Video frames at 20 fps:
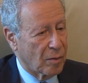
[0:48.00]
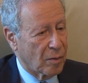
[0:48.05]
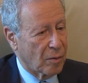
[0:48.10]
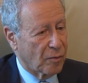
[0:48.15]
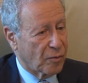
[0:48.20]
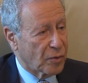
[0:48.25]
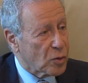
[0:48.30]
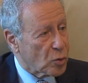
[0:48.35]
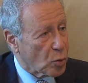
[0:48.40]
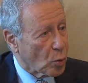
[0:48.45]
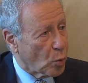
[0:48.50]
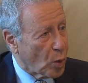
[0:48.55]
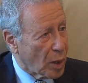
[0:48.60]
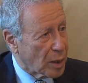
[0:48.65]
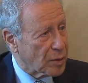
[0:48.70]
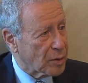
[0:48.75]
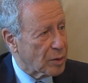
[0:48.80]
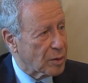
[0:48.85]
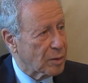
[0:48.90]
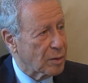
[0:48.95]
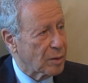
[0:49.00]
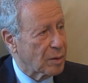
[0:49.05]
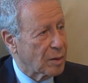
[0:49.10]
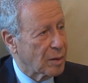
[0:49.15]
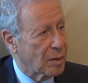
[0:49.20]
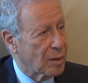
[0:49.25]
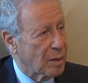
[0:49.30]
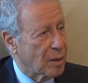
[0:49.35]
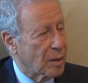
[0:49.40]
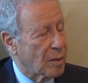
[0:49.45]
في نفس الوقت
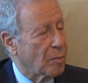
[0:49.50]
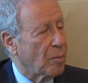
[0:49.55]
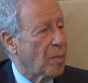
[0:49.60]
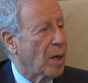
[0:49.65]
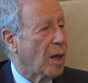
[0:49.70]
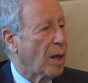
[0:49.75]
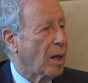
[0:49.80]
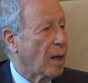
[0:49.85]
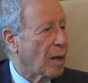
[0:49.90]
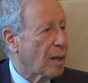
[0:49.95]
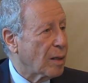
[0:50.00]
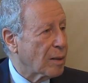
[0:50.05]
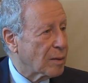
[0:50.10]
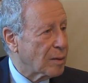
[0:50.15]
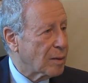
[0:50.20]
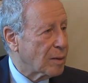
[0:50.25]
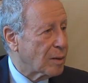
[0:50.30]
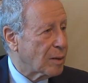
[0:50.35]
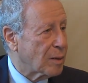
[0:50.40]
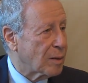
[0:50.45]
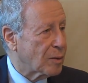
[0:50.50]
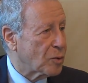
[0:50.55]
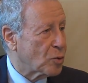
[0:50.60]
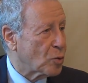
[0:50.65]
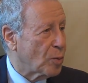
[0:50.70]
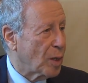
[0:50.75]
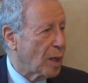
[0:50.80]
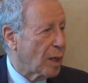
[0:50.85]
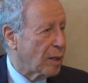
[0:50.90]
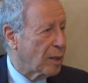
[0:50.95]
مع
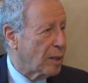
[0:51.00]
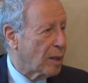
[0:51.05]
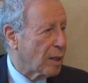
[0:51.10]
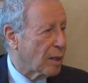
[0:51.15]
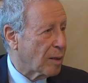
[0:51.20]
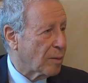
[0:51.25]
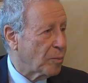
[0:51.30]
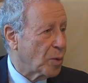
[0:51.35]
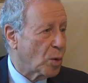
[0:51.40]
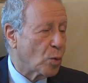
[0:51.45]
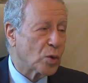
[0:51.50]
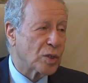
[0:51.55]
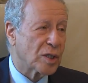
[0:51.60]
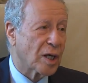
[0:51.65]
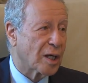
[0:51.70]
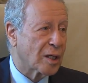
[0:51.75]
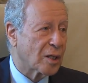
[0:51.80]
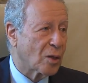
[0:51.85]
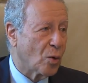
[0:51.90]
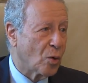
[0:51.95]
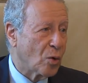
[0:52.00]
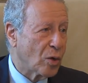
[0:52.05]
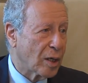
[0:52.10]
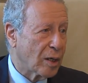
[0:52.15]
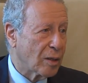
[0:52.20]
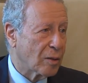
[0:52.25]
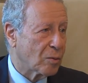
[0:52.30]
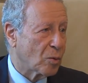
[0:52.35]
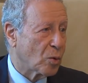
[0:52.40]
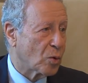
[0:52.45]
زملائنا من الوزارات
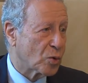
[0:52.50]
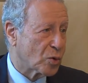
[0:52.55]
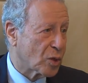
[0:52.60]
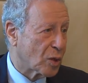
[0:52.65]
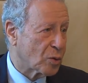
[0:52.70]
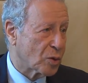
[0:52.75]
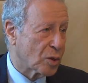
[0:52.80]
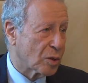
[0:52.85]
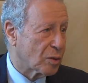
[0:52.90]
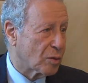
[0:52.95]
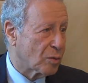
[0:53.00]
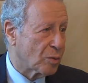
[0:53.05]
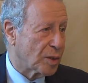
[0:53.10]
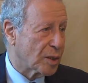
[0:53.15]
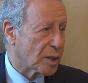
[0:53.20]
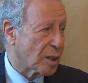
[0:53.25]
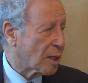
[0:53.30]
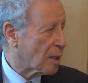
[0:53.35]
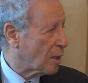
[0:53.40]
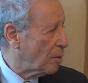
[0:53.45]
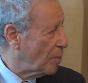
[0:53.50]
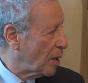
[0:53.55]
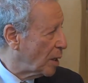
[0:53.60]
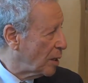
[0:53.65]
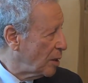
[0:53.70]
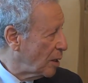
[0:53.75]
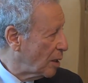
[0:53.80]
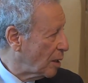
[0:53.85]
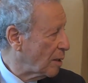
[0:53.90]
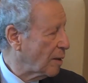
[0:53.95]
الاخرى بالخصوص وزاره
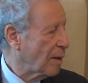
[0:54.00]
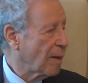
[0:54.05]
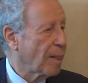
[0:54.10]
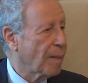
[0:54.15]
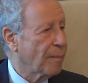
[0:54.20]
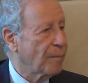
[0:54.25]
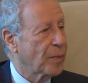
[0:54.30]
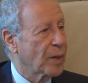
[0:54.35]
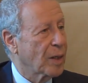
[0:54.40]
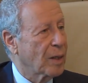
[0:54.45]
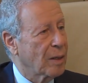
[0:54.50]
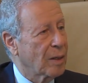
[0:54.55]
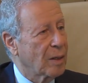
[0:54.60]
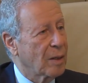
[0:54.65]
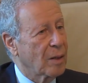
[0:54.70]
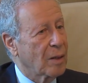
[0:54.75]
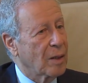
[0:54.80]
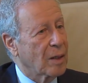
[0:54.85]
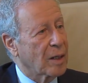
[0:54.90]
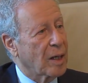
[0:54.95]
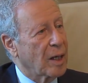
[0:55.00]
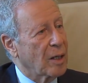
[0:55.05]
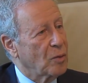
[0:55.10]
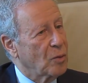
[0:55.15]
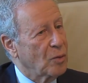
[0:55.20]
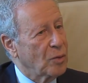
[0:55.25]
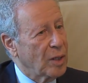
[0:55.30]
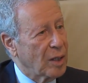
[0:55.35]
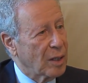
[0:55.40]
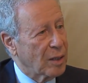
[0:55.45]
الماليه كاين
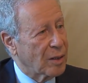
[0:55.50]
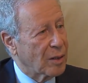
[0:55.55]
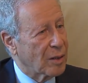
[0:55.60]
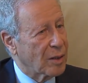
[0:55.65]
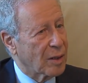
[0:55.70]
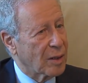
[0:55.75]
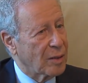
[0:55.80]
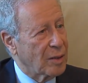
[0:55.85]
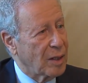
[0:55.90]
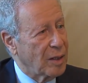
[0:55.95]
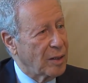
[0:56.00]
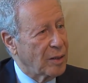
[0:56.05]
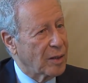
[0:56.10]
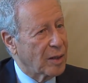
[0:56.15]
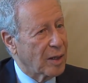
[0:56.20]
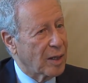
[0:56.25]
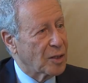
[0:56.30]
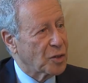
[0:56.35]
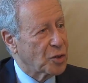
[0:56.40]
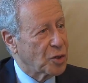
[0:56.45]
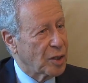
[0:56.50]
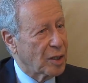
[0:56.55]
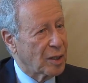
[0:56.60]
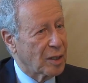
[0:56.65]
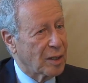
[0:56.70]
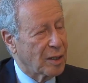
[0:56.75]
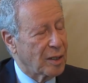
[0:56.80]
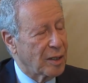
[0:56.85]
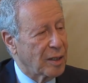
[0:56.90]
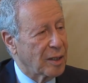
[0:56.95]
هناك كذلك اشياء
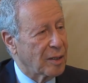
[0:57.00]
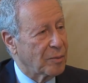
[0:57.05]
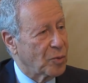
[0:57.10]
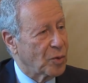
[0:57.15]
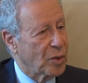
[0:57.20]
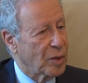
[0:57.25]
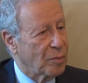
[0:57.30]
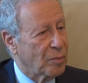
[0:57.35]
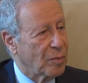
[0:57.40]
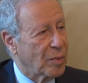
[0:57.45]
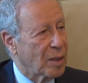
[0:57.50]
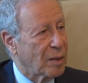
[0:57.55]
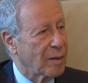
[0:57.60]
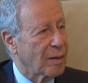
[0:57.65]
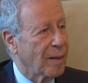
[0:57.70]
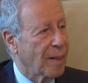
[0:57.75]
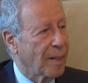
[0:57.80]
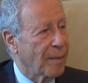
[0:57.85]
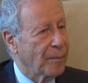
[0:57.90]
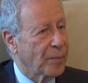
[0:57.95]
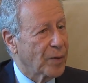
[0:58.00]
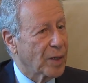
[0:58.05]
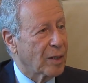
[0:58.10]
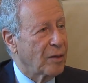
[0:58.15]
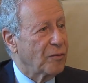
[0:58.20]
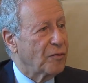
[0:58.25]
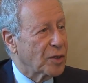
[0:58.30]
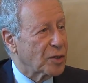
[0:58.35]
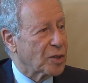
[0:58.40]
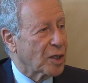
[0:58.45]
اللي هي مهمه
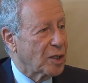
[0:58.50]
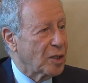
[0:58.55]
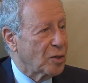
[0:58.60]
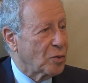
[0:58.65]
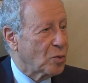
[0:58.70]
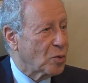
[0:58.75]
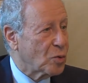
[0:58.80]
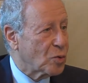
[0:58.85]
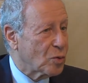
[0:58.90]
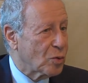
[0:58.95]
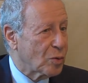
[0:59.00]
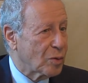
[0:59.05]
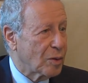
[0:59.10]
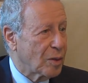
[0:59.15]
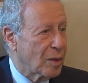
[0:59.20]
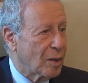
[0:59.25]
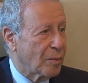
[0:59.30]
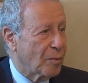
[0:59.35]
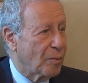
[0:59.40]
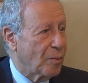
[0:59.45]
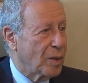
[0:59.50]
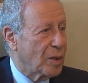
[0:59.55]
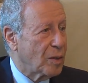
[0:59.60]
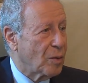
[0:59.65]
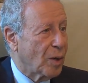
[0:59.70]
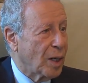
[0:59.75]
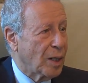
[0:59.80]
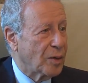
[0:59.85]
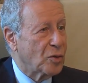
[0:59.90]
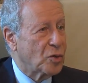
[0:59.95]
كيفاش غادي ندوزو من
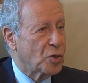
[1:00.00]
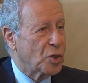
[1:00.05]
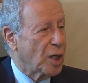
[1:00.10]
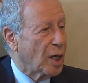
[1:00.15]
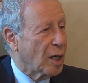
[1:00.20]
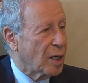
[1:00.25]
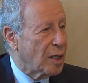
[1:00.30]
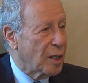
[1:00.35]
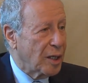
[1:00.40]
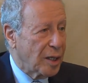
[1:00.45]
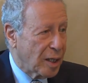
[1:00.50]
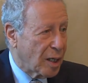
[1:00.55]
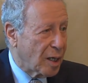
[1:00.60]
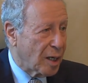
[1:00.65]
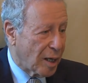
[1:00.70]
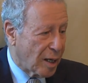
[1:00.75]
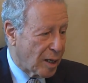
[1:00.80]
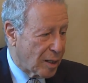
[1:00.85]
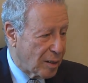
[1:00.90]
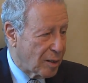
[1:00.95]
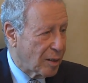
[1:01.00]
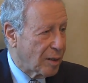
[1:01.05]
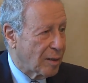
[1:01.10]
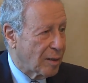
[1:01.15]
واحد الجهه اللي هي الان